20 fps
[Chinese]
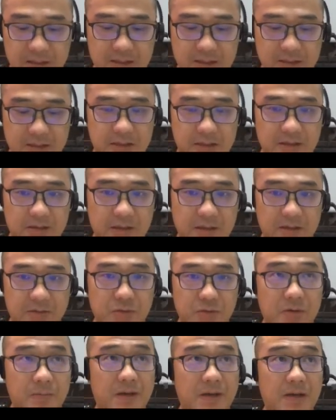时间，它
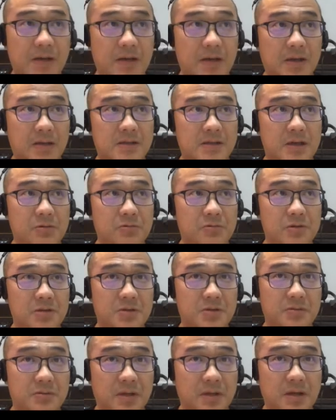就要把它给插入了进
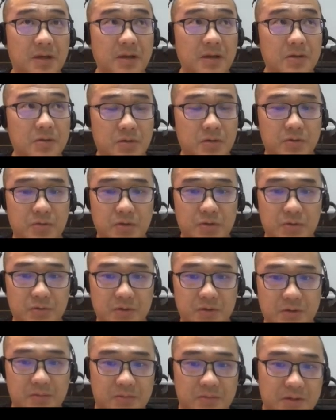去。那虽然说有
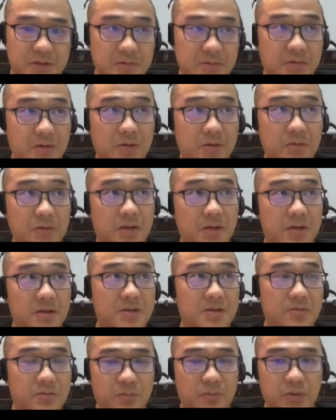这种 loader 的
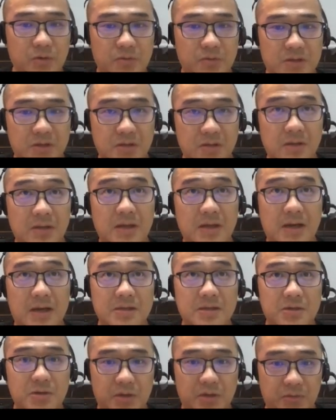这种东西，但还
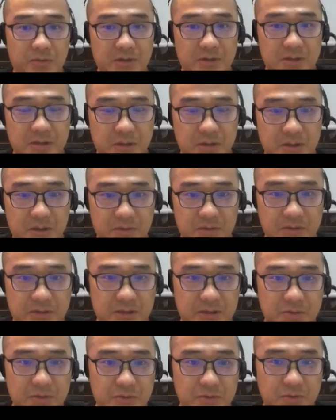是有很多时很多时
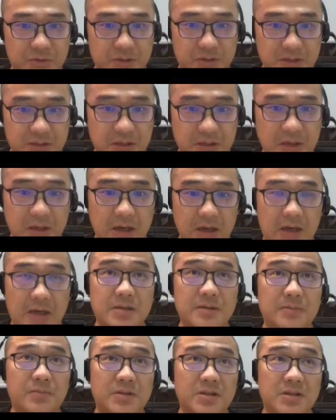间去做这个事，而
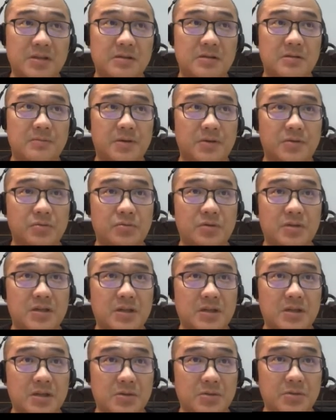且不仅仅是把数据
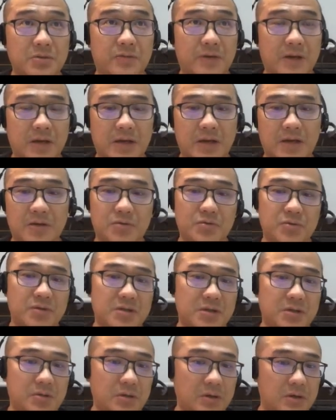插进去就完了，还要做一
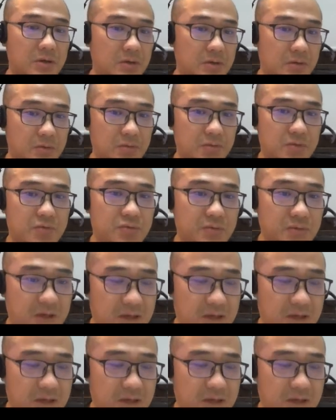些预处理